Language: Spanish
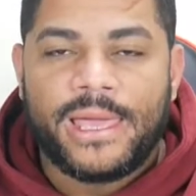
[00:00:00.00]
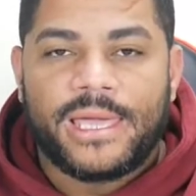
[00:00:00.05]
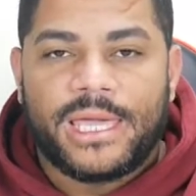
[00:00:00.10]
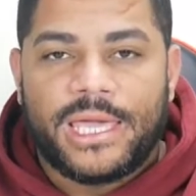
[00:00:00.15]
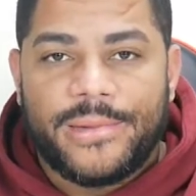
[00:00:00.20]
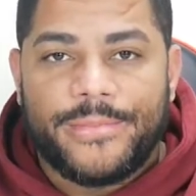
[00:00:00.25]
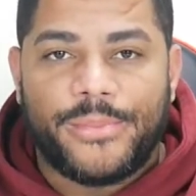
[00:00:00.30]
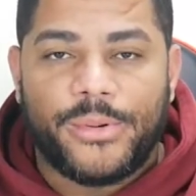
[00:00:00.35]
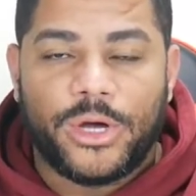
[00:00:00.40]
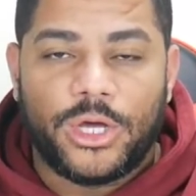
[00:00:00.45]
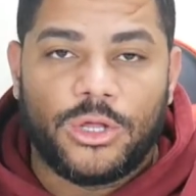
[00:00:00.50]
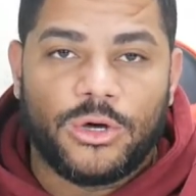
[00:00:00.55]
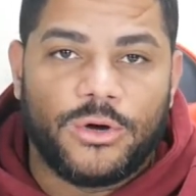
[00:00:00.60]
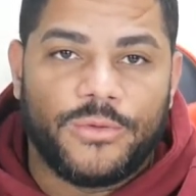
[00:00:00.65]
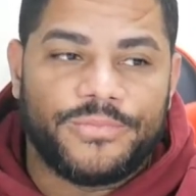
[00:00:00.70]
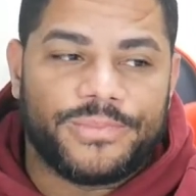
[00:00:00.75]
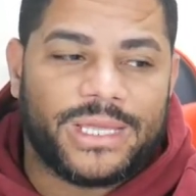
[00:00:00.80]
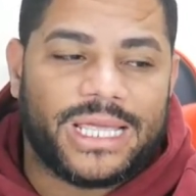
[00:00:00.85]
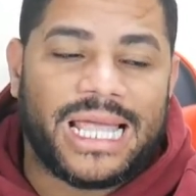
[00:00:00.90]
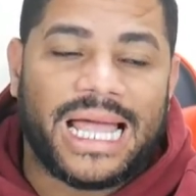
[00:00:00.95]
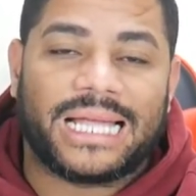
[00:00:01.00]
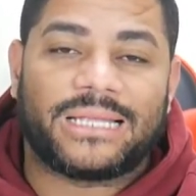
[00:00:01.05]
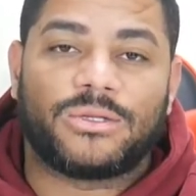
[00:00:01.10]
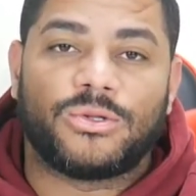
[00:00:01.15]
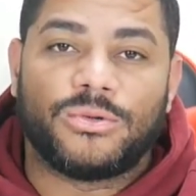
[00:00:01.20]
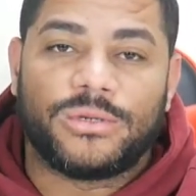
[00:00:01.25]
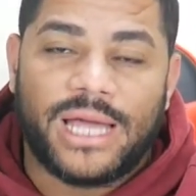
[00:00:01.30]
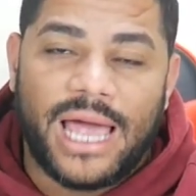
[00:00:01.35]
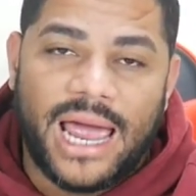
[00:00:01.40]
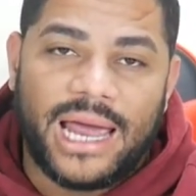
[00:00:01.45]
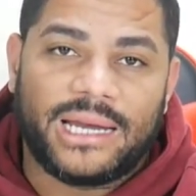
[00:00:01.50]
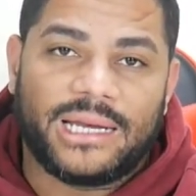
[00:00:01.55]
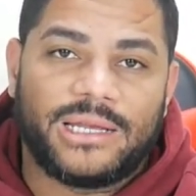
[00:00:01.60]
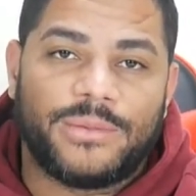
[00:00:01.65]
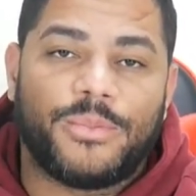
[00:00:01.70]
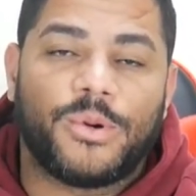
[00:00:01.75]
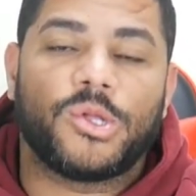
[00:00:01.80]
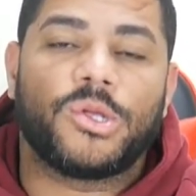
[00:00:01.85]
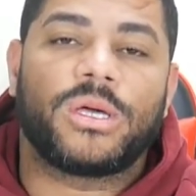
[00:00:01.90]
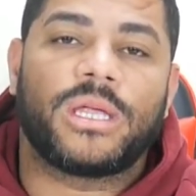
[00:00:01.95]
y puedo capturar y
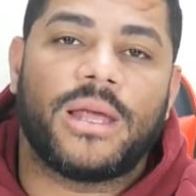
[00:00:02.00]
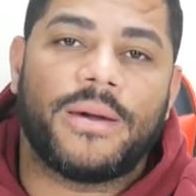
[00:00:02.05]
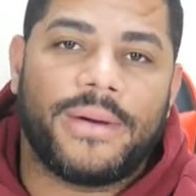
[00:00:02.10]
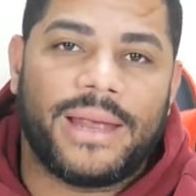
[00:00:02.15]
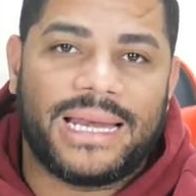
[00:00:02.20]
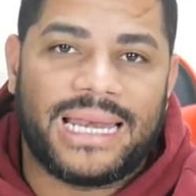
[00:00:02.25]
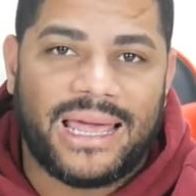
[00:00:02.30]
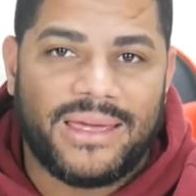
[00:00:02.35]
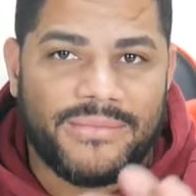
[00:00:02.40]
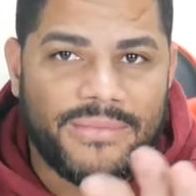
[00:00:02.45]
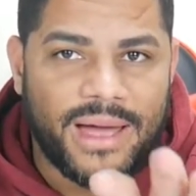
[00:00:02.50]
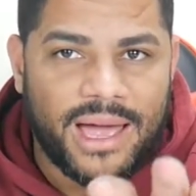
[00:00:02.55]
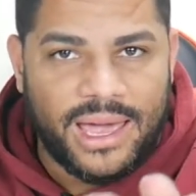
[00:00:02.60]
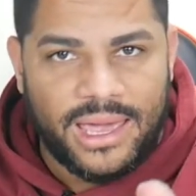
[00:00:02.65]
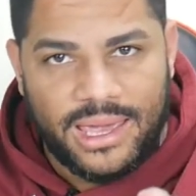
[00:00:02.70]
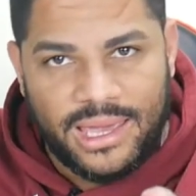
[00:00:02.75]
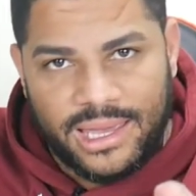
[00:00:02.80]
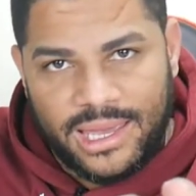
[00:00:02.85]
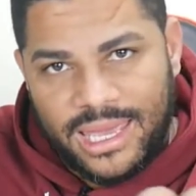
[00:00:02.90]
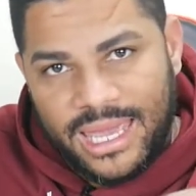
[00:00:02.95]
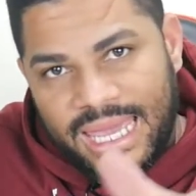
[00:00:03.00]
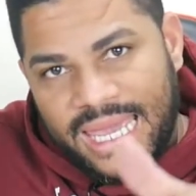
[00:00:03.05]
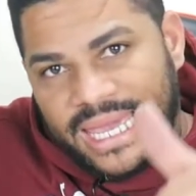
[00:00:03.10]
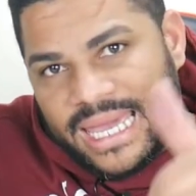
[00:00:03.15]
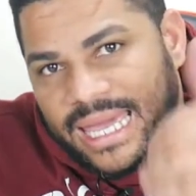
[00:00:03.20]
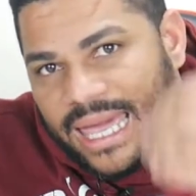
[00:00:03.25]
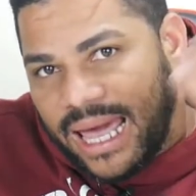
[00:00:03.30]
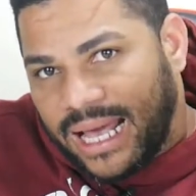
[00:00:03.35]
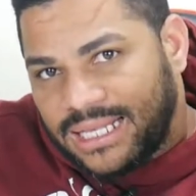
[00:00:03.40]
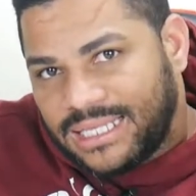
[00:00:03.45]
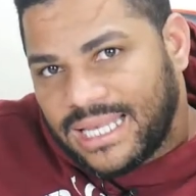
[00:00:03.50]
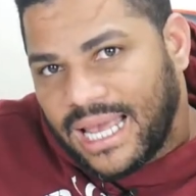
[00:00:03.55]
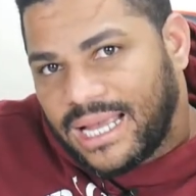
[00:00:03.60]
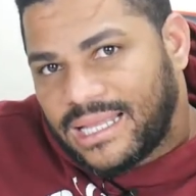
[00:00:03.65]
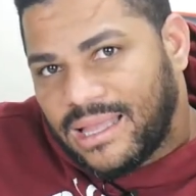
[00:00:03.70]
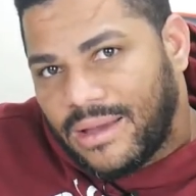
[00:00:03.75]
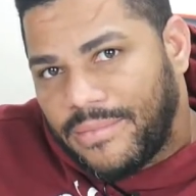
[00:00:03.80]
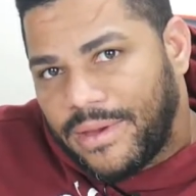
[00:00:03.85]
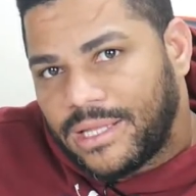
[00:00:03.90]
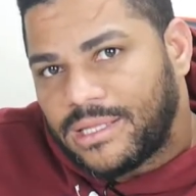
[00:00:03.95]
puedo grabar la imagen
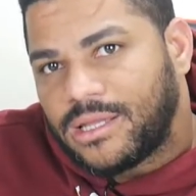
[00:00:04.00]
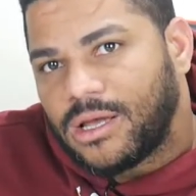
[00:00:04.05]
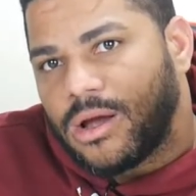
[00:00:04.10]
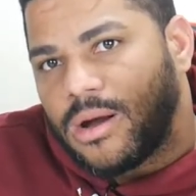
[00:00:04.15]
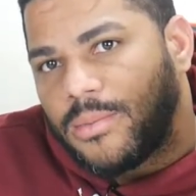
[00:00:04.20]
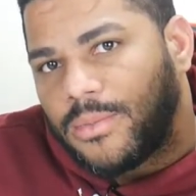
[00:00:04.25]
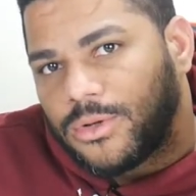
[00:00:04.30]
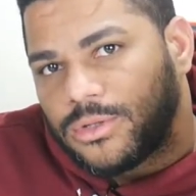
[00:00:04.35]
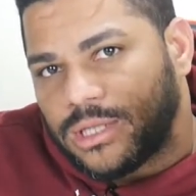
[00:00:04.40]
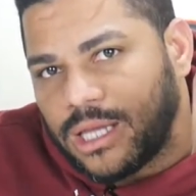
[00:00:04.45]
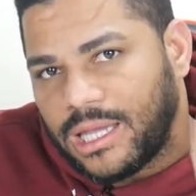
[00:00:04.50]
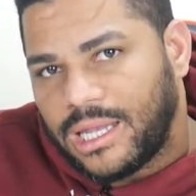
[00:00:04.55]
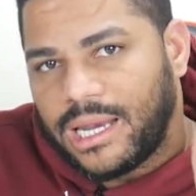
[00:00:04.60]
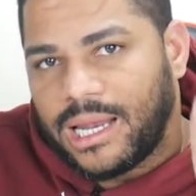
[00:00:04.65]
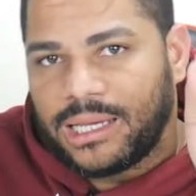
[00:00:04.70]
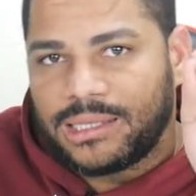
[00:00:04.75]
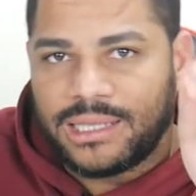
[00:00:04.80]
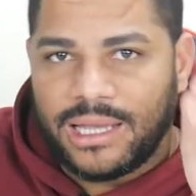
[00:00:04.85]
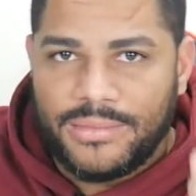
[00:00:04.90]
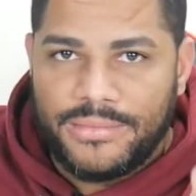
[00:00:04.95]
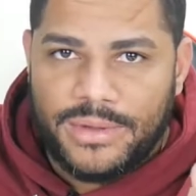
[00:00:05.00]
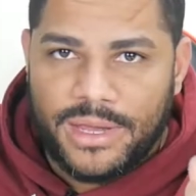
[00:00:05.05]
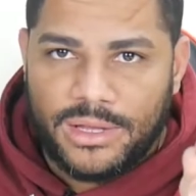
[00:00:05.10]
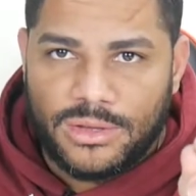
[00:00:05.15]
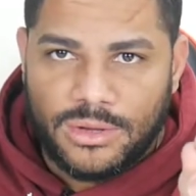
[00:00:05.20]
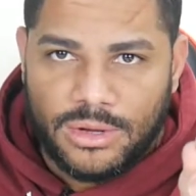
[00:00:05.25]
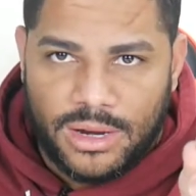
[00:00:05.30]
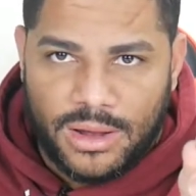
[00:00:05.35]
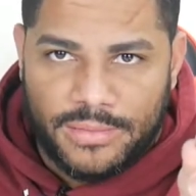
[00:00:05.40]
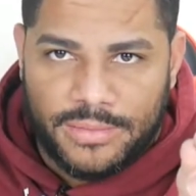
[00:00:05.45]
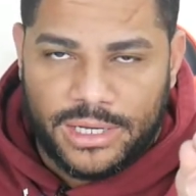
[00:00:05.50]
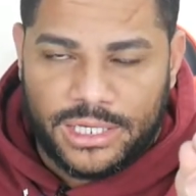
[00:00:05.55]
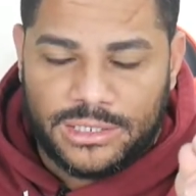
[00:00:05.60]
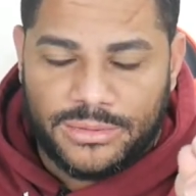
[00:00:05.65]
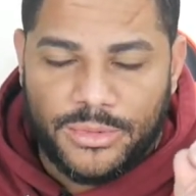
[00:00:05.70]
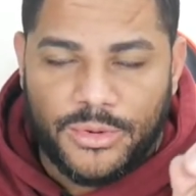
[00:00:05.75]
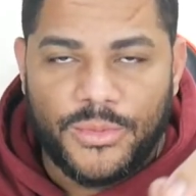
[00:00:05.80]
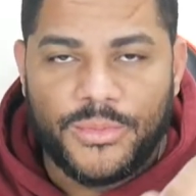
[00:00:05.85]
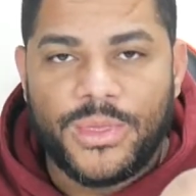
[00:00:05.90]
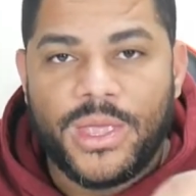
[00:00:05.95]
exactamente como ustedes la están viendo ahora
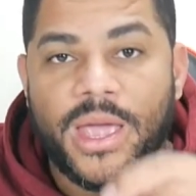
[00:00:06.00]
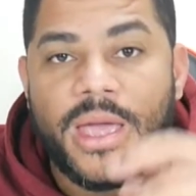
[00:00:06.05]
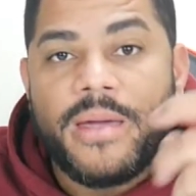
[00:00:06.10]
mismo,